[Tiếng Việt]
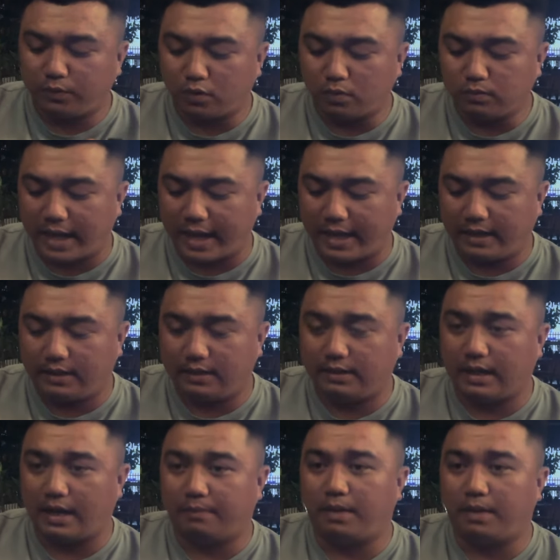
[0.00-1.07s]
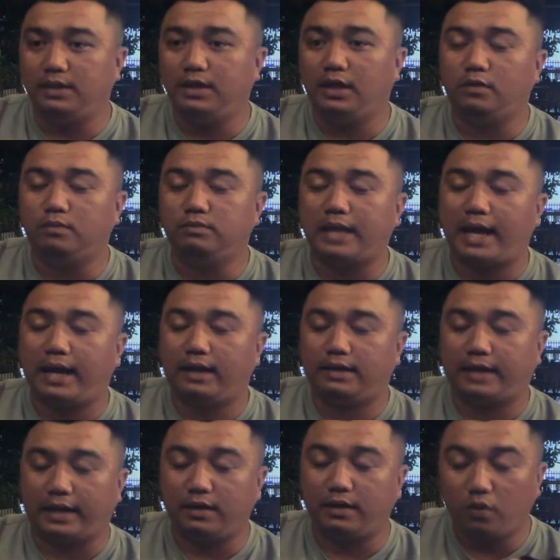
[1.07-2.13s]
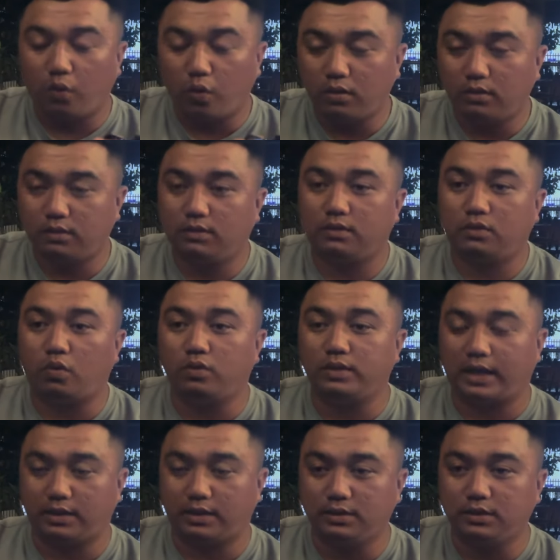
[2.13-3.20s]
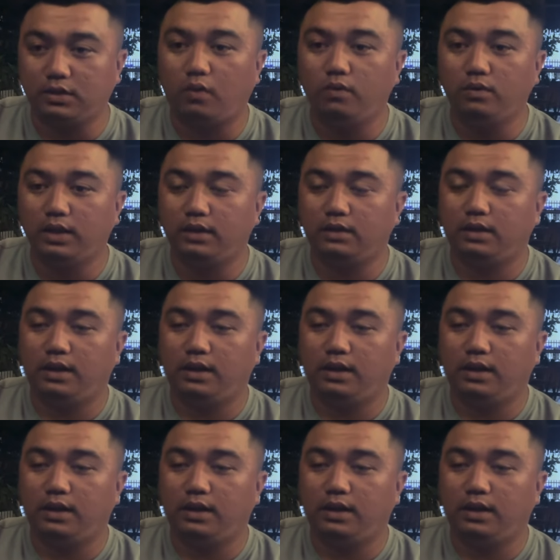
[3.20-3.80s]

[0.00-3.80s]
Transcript: chúng ta là bởi vì chúng ta lãnh thuốc của nhà nước uống á